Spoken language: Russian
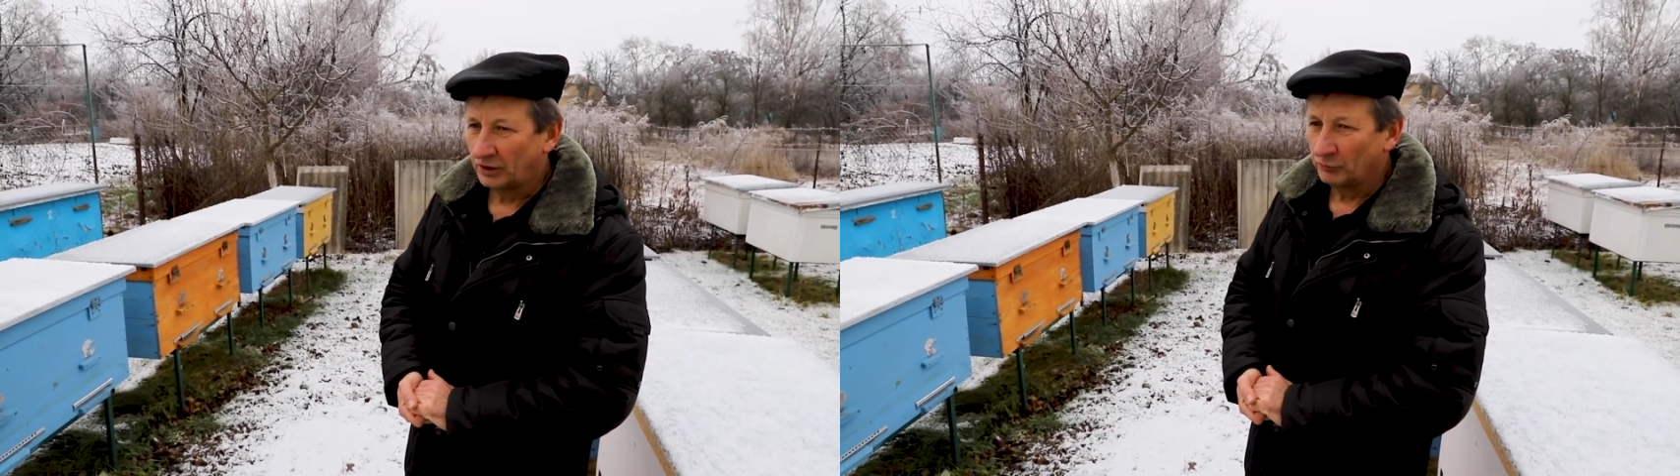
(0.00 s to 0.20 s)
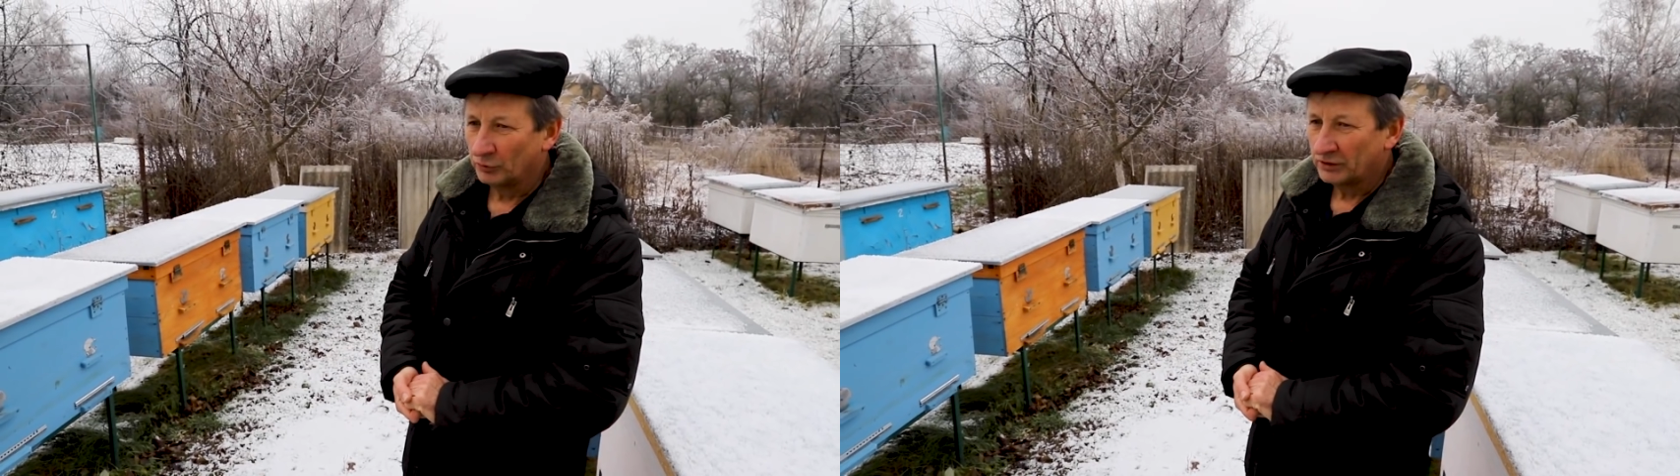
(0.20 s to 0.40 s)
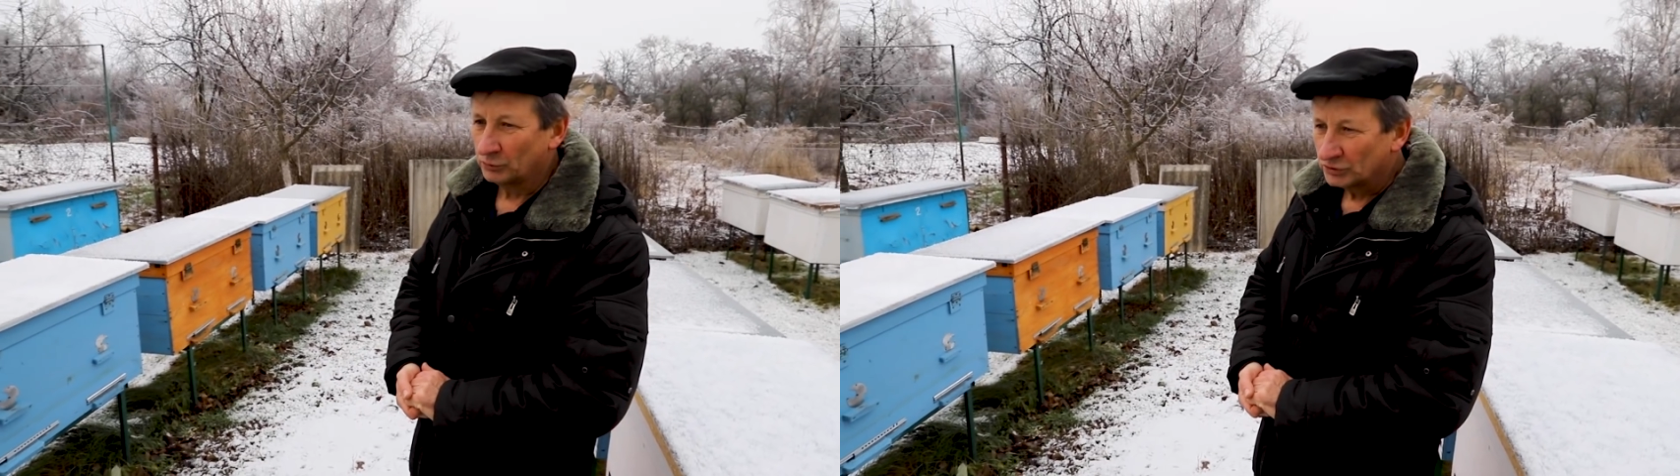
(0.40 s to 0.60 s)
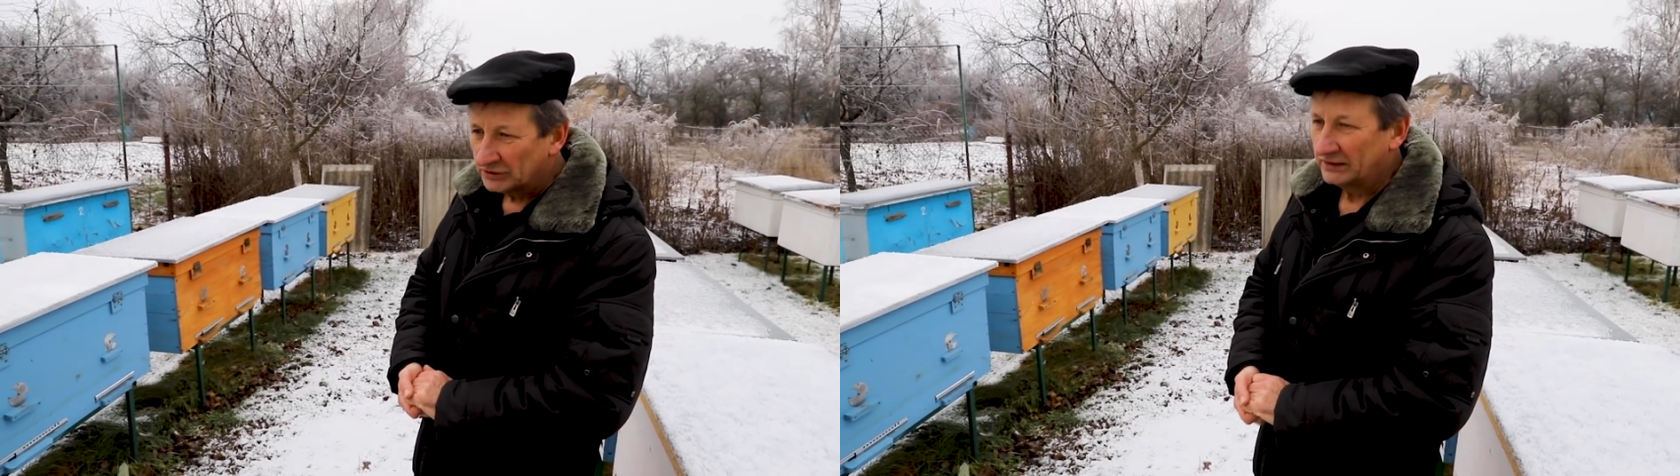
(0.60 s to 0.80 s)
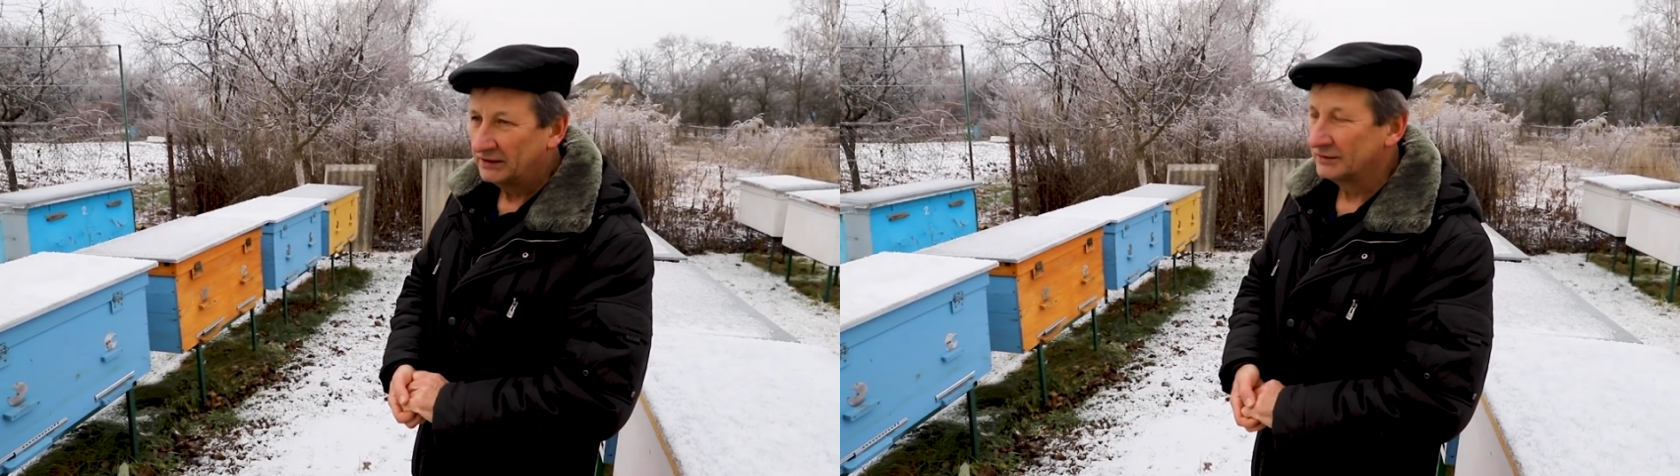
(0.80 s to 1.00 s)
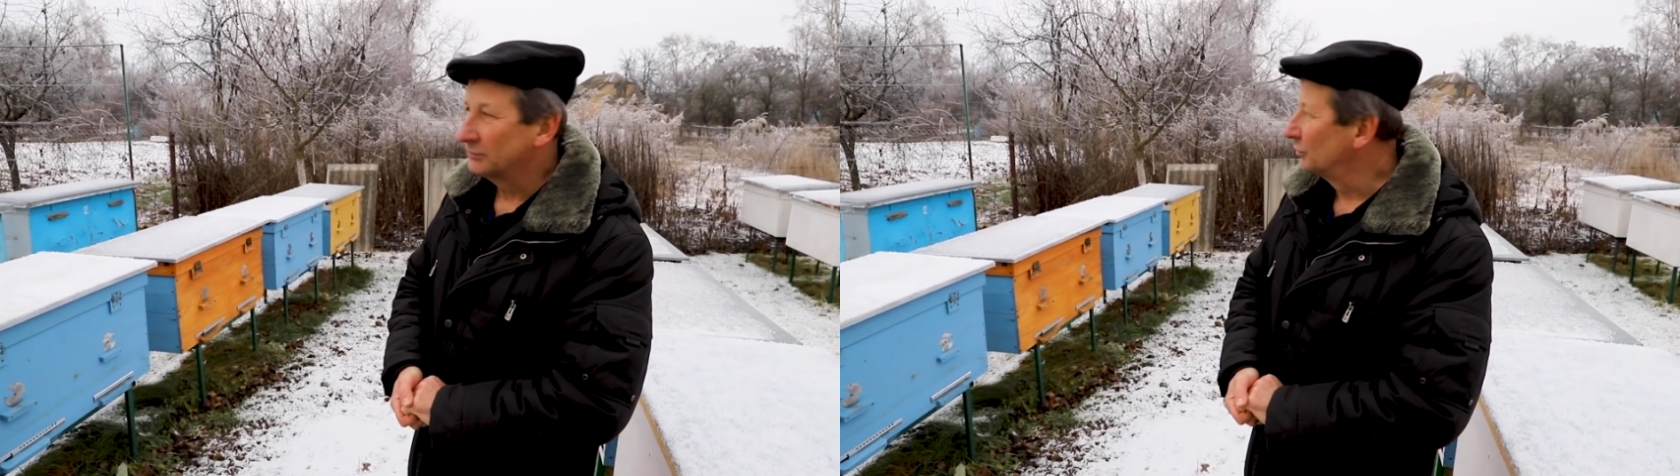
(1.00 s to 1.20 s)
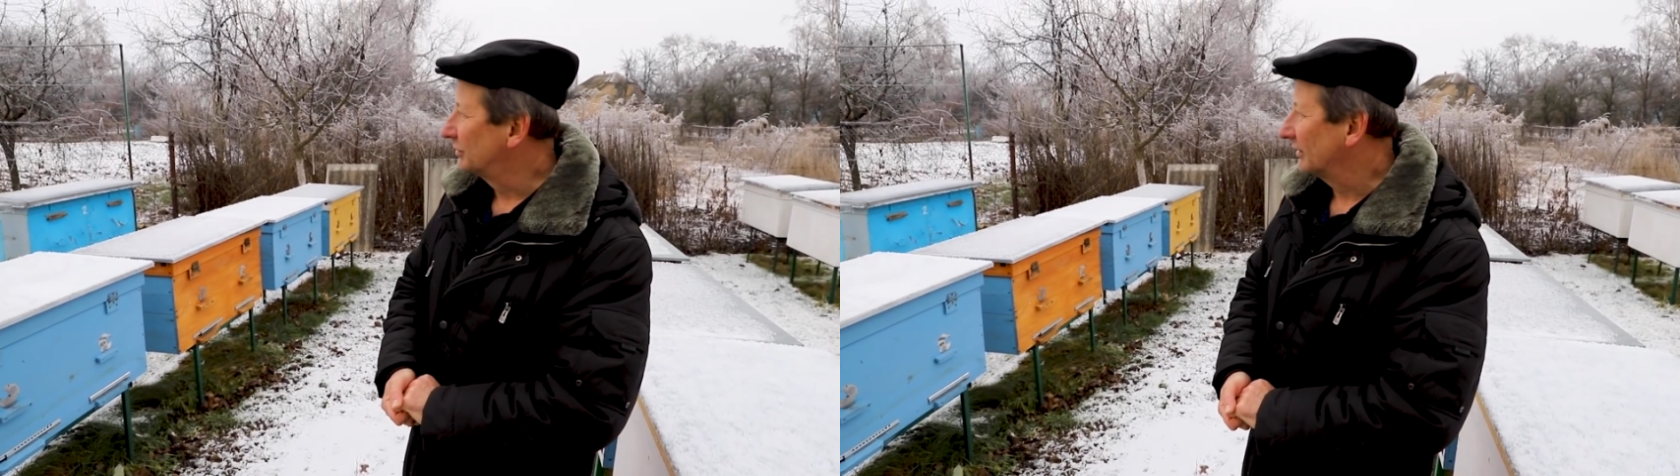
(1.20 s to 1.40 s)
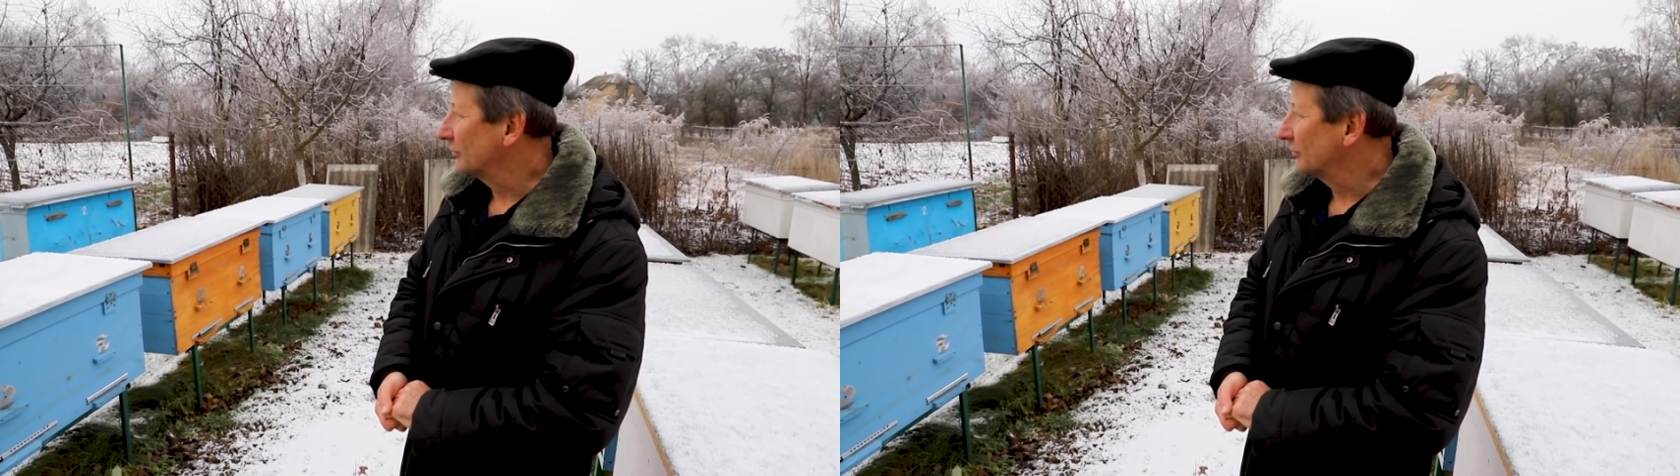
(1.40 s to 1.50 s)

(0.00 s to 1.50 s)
кого-то тоже такие случаи,